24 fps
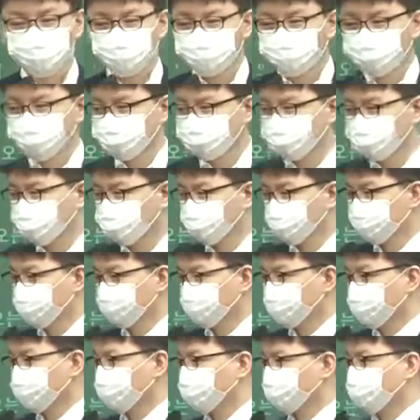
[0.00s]
그래서
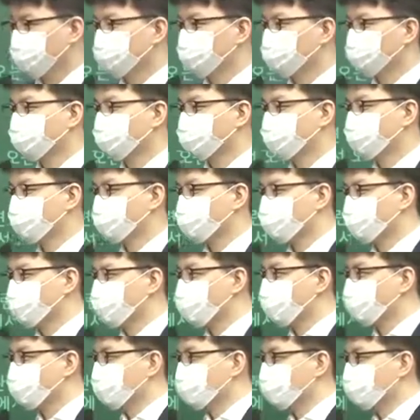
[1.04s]
내가 5 과목
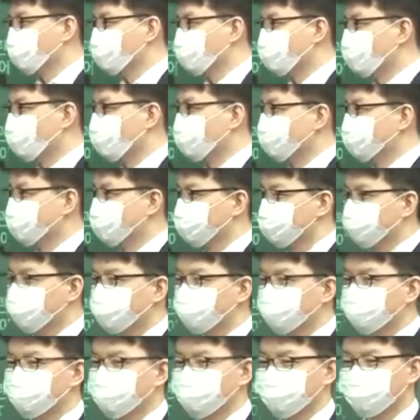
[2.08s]
공부할 때보다 3
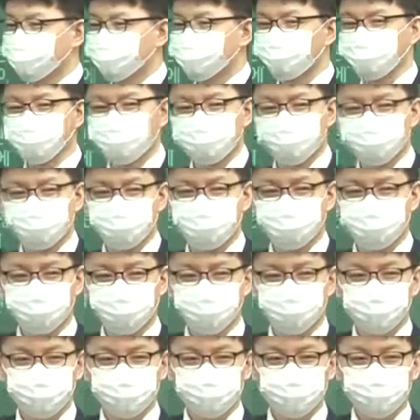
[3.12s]
과목만 집중했을 때
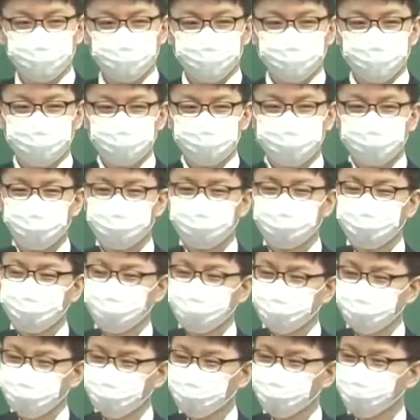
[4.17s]
경쟁을
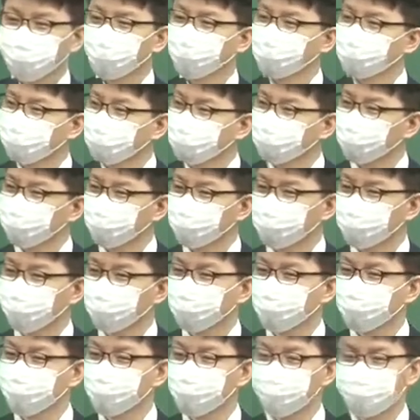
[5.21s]
한다면 당연한 거예요. 3
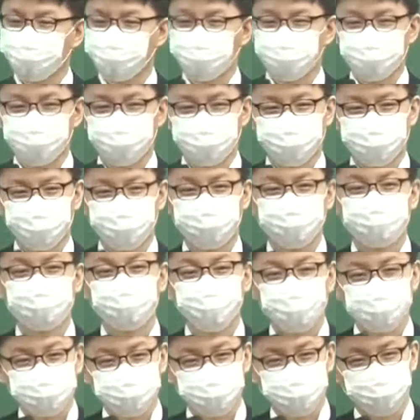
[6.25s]
과목만 공부한 사람이 훨씬
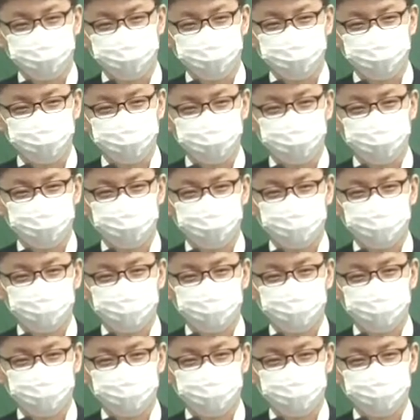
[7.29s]
잘할 수밖에 없어요.